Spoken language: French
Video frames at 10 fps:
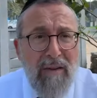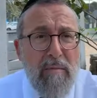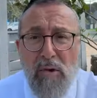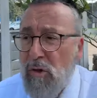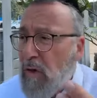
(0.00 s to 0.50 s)
Il y
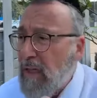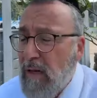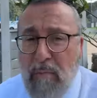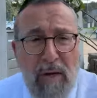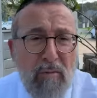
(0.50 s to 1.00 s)
avait un monsieur
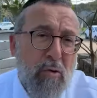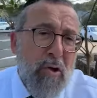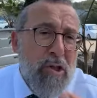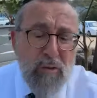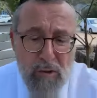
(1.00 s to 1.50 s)
qui s'appelait,
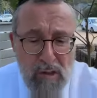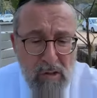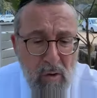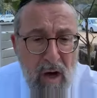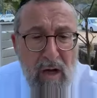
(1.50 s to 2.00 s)
vous connaissez
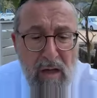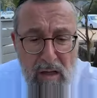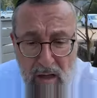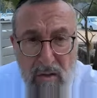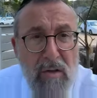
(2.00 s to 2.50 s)
tous l'histoire,
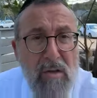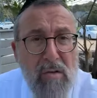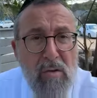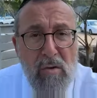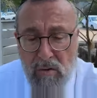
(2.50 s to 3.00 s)
attendez une